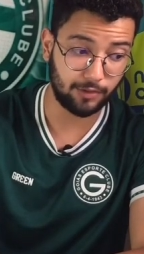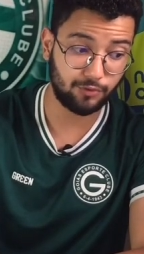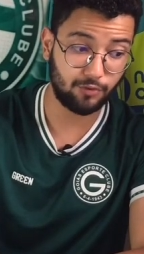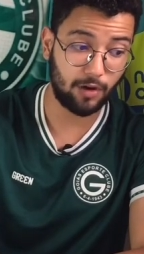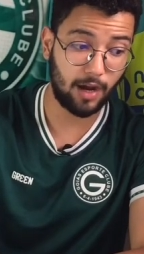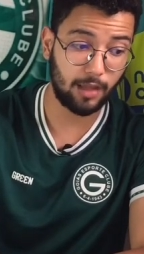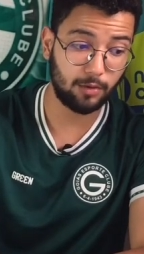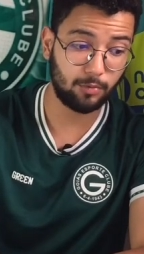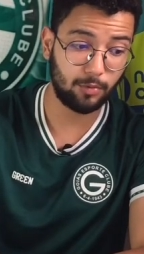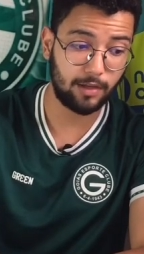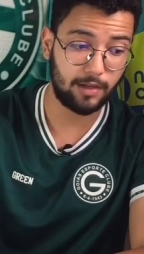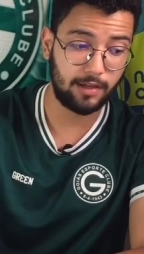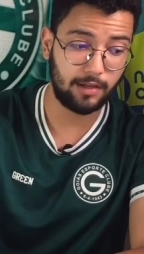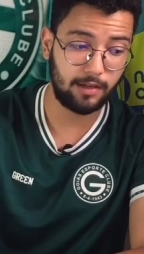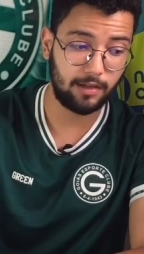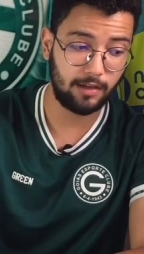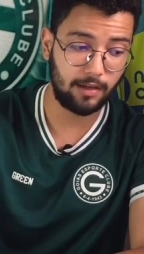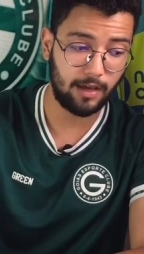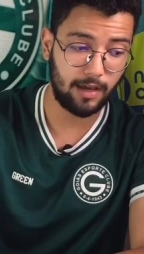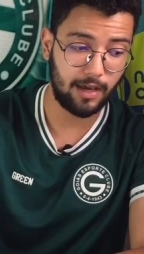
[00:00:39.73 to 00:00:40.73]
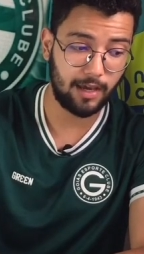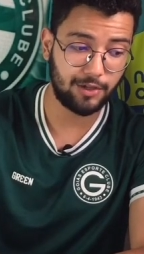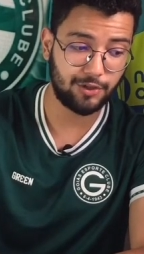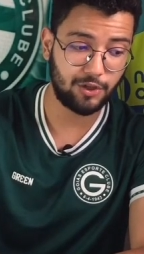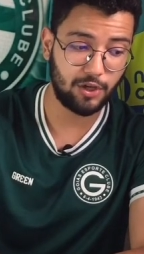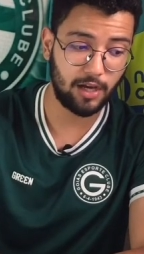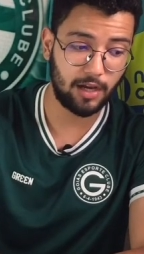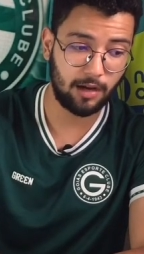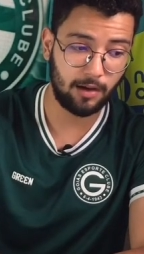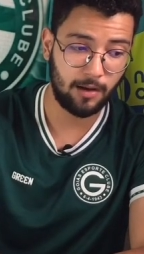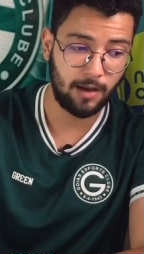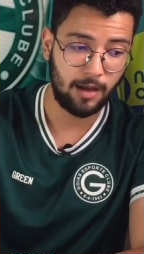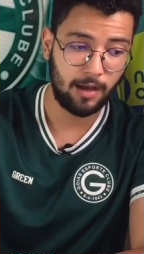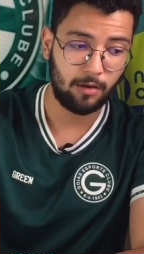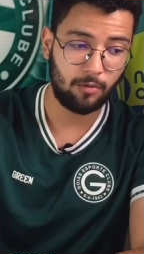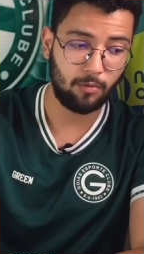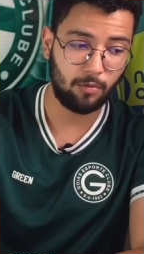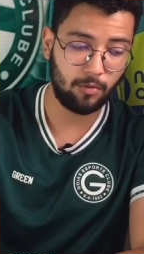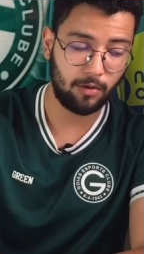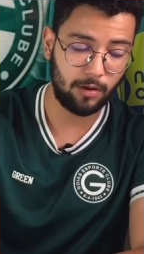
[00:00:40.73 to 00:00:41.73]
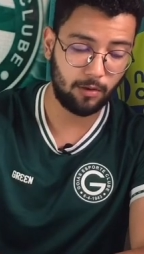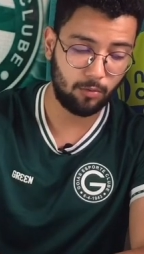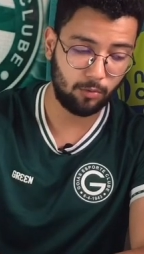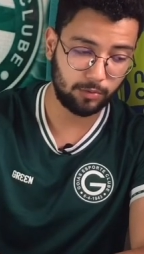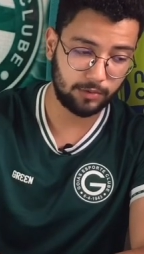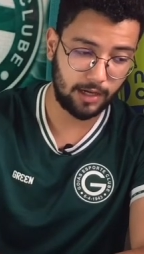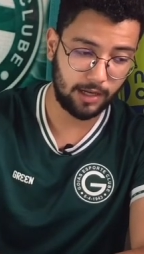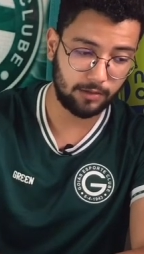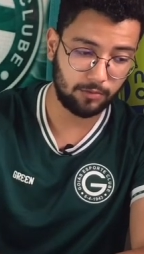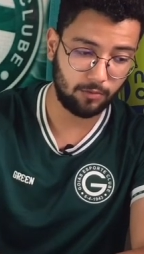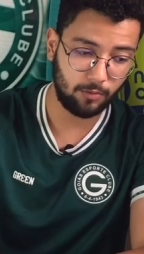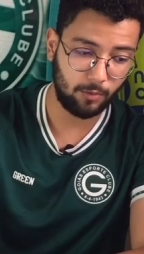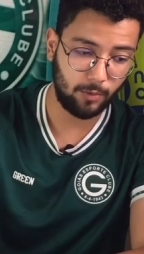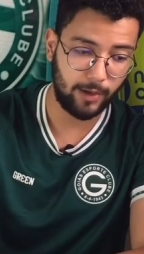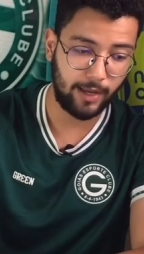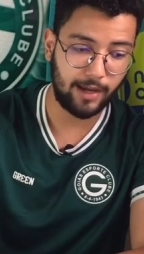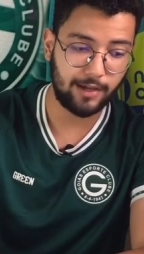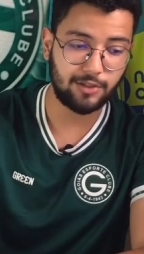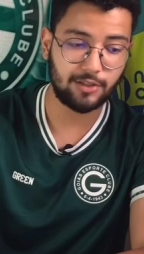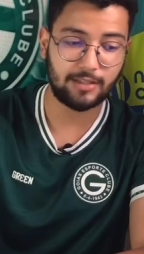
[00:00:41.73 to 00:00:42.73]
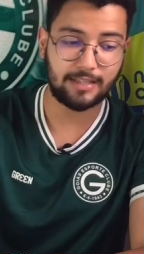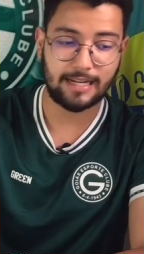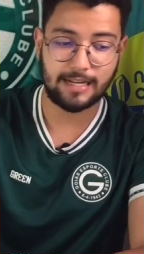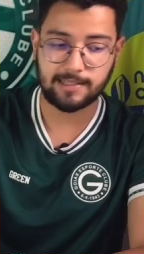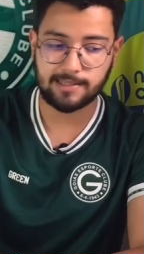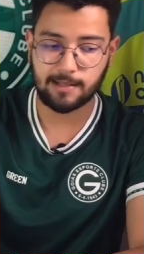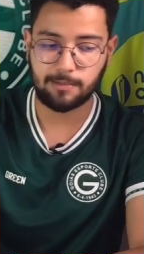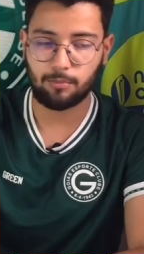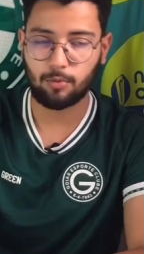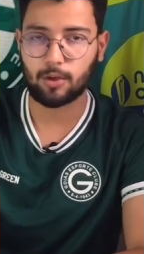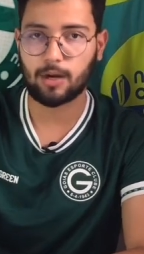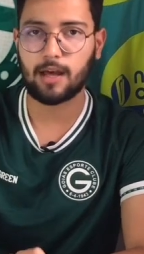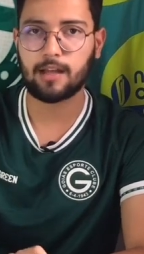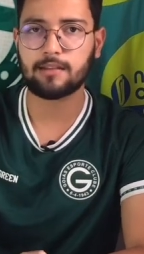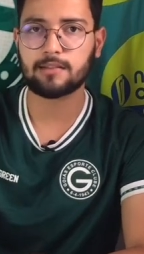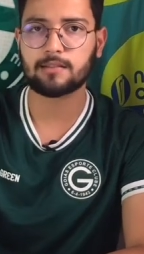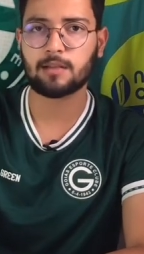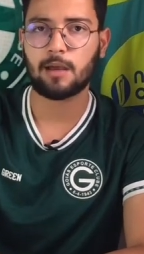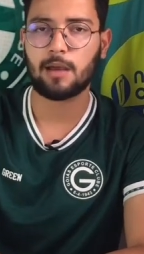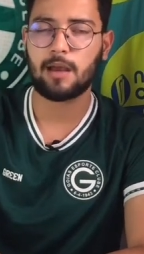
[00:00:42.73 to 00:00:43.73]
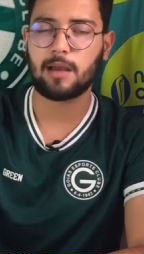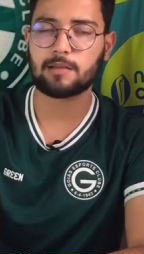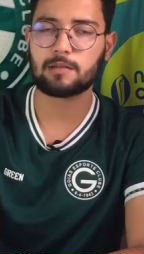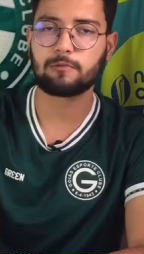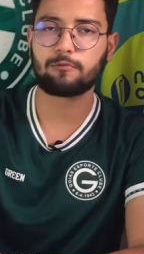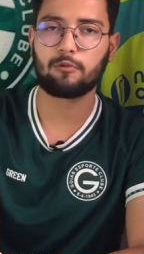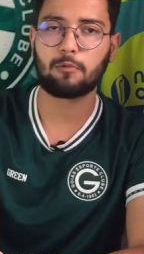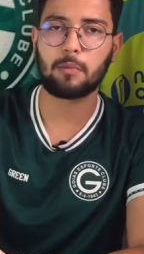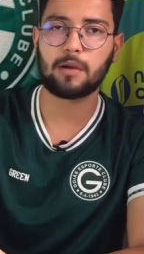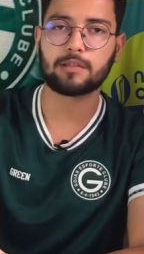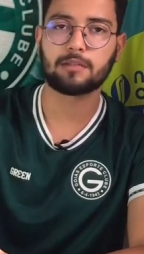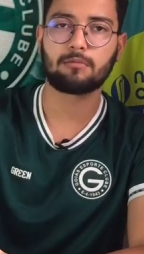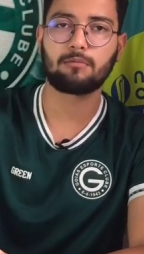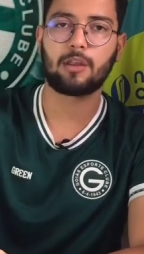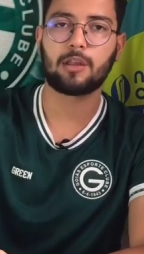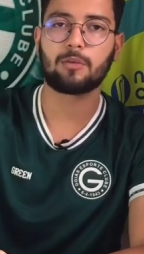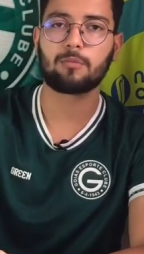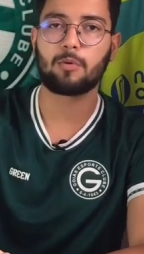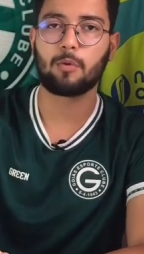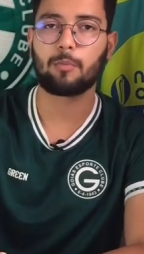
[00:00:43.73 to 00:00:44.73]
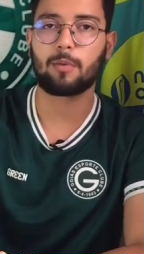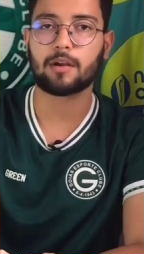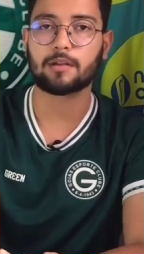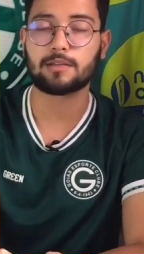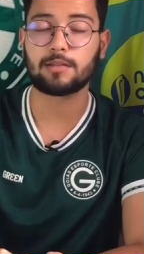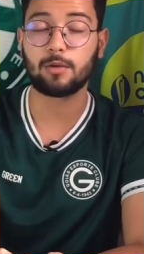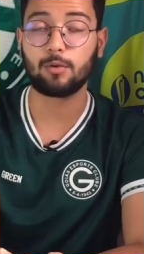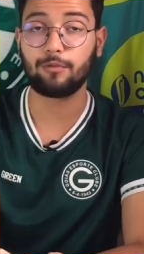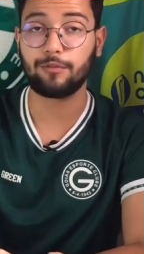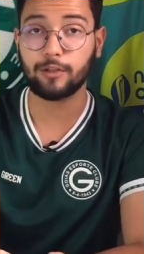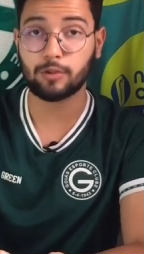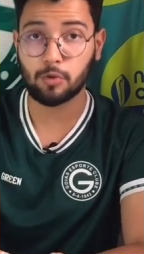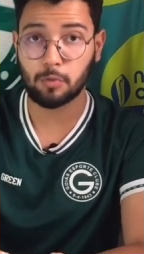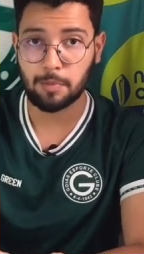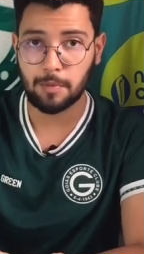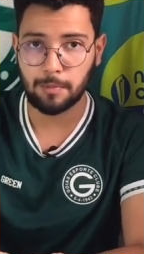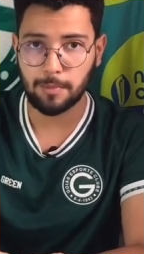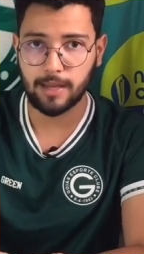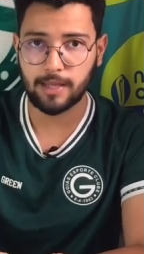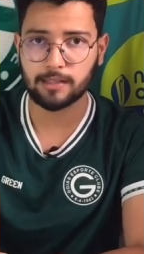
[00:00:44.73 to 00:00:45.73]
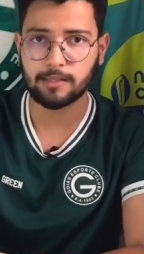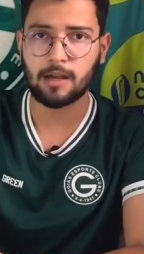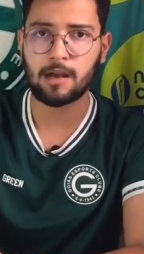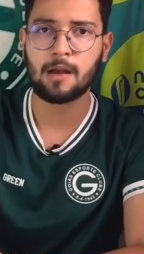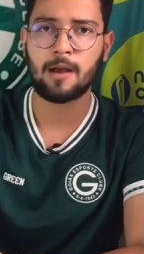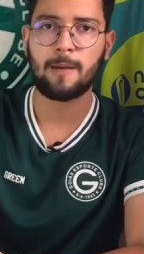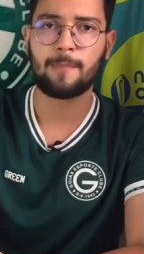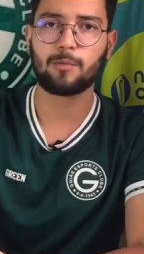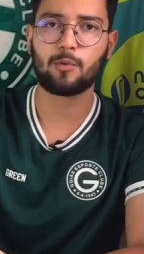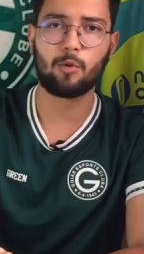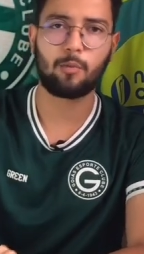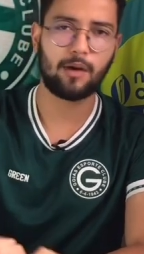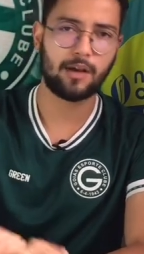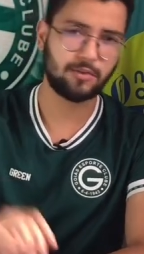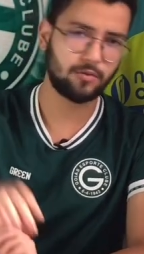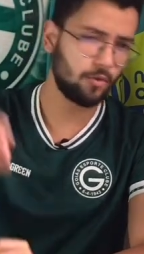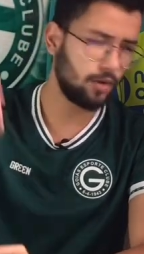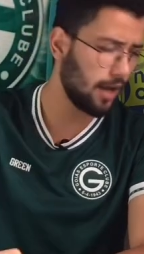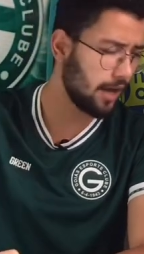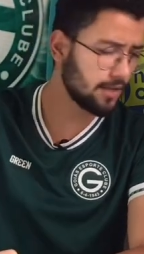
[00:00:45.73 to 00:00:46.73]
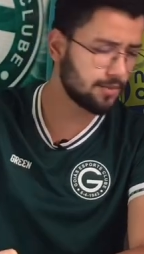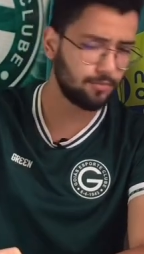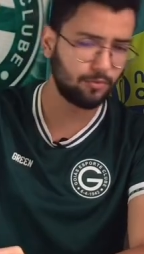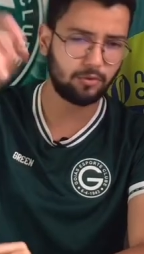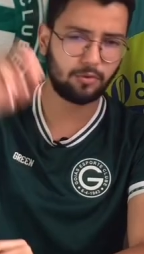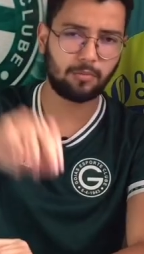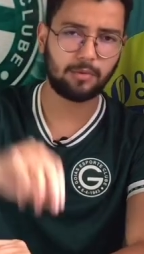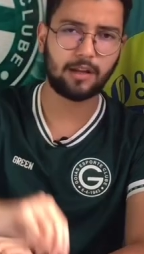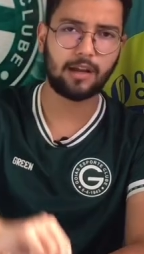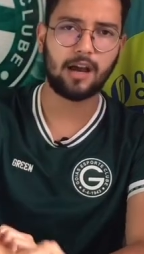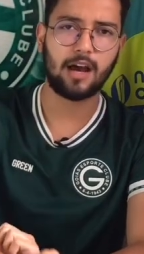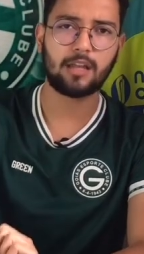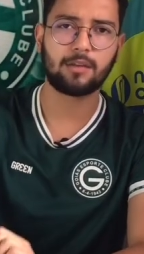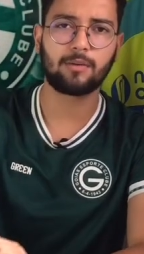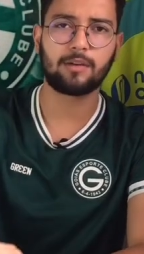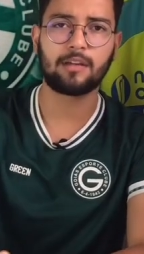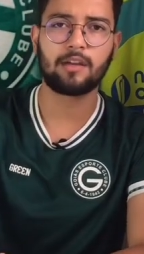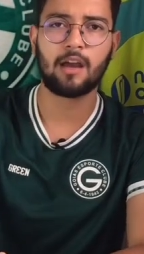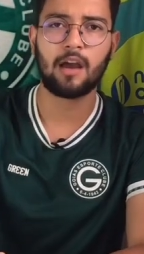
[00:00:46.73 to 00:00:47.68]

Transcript: Jogador que é, chega em contrato com o Goiás de três temporadas, essa informação lá do meu parceiro Vitor Pimenta, do Mais Goiás, muito obrigado aí